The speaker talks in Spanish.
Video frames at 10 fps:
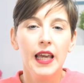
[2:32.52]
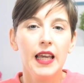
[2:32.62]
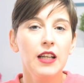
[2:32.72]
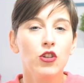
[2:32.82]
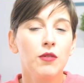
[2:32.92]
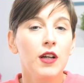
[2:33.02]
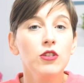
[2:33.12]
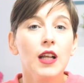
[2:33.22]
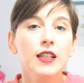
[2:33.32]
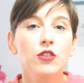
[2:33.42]
y nos va a
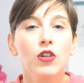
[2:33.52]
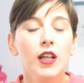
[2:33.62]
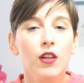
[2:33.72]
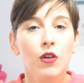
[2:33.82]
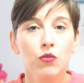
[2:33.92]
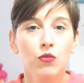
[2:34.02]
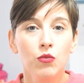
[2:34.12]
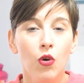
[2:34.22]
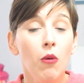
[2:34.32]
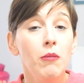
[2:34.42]
contar la historia de
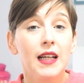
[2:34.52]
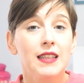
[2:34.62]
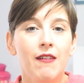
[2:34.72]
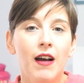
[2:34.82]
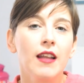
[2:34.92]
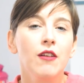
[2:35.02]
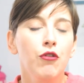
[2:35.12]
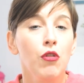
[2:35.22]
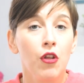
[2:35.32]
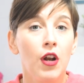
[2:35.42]
un hombre que trabaja de
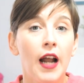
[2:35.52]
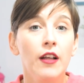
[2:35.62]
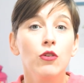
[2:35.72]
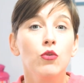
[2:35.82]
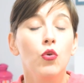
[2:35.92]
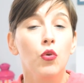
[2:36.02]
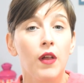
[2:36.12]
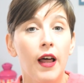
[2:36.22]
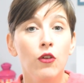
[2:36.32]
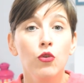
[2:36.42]
funcionario en un
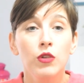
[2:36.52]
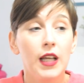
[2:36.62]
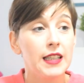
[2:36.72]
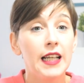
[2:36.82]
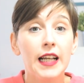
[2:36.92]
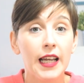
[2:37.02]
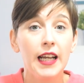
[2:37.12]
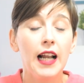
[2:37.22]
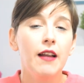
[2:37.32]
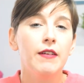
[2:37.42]
juzgado y un día tiene que
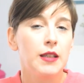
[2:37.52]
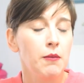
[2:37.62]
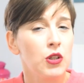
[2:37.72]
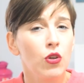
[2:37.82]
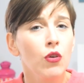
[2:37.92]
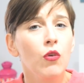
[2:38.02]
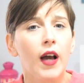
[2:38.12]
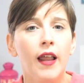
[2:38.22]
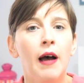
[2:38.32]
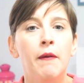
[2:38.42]
ir al levantamiento de un
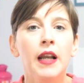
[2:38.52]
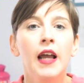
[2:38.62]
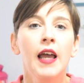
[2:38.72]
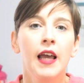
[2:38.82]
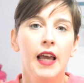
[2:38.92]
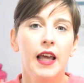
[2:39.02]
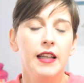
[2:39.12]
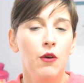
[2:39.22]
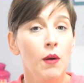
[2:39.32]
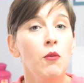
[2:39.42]
cadáver eh,
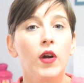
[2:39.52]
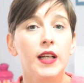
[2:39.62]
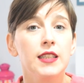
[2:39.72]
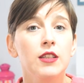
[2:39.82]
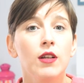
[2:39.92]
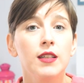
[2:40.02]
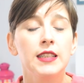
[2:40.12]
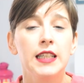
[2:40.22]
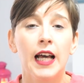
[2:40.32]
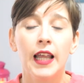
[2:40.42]
de una mujer que ha sido
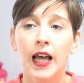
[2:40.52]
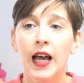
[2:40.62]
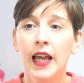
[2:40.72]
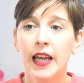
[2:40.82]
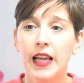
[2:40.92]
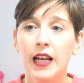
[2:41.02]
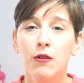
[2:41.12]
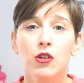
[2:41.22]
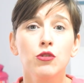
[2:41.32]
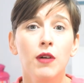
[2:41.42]
asesinada y el
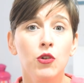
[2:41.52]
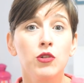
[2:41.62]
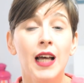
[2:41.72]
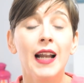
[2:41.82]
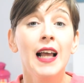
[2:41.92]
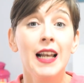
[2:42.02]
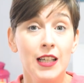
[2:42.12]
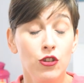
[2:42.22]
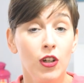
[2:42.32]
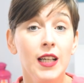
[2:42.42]
libro nos va a contar la
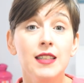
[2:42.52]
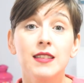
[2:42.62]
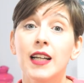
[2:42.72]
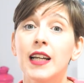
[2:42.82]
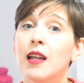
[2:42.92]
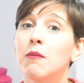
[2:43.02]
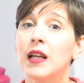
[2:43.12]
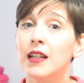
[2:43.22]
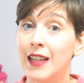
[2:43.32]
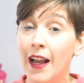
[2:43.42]
historia de este
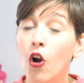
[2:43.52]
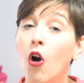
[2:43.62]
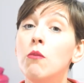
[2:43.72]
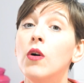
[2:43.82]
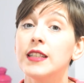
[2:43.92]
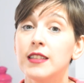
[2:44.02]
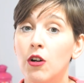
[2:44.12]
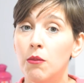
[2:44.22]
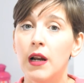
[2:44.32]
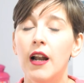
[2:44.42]
crimen, de cómo este
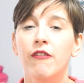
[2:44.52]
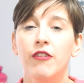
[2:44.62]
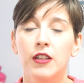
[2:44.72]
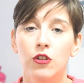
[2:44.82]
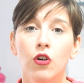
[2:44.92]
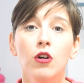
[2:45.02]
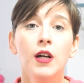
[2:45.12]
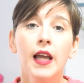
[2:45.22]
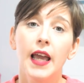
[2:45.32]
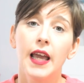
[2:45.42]
hombre le afectó
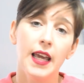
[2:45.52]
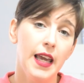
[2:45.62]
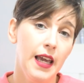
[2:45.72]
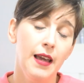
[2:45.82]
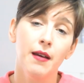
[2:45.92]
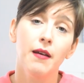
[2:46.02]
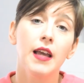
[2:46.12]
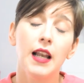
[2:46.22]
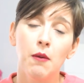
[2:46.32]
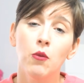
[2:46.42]
eh,
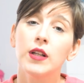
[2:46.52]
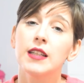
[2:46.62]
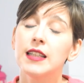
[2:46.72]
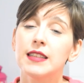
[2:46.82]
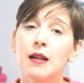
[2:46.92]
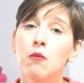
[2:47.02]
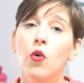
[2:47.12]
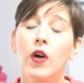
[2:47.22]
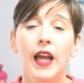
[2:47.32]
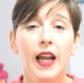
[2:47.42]
la muerte de esta
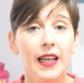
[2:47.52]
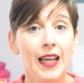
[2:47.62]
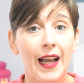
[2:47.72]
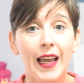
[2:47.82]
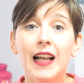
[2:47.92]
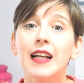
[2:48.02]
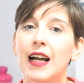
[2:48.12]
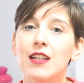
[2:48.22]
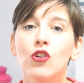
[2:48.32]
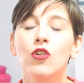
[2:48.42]
mujer y aquel
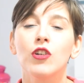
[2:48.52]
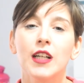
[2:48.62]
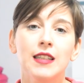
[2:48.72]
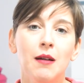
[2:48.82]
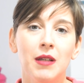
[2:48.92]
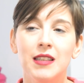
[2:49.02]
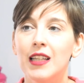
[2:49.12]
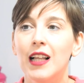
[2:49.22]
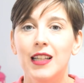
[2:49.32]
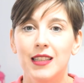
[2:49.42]
caso concretamente
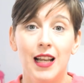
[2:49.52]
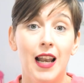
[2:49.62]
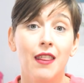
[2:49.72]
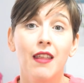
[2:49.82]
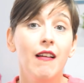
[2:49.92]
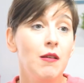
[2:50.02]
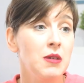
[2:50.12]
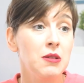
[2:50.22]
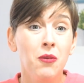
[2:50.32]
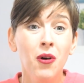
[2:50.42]
y el desenlace del
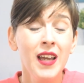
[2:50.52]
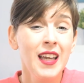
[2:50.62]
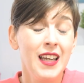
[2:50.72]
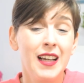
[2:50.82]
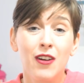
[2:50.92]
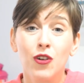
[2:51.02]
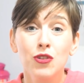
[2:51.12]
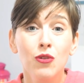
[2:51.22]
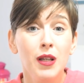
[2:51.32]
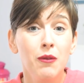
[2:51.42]
mismo. Y creo que es
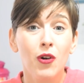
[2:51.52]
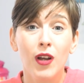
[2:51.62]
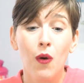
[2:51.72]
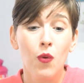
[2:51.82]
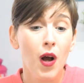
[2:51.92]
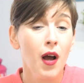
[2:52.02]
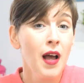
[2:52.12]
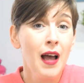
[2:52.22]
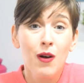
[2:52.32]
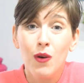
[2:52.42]
un libro que a una
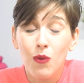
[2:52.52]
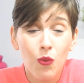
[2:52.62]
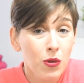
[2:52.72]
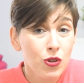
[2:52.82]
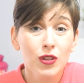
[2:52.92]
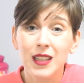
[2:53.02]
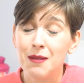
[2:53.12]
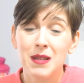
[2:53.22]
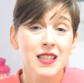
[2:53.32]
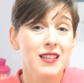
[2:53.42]
un montón de
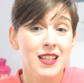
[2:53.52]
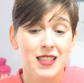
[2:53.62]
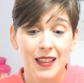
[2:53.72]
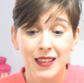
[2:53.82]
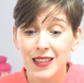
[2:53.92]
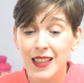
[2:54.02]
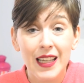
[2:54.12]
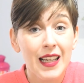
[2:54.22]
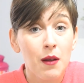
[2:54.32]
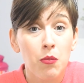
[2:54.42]
temas interesantes
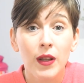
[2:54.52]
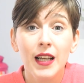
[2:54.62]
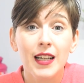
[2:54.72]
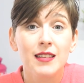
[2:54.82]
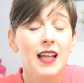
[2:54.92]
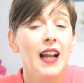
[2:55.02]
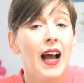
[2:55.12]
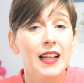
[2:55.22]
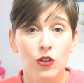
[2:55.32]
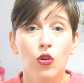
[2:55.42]
y que le puede encantar
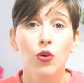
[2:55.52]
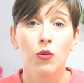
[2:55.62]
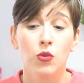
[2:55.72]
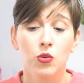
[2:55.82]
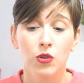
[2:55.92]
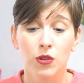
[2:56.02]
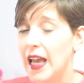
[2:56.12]
a todo el mundo.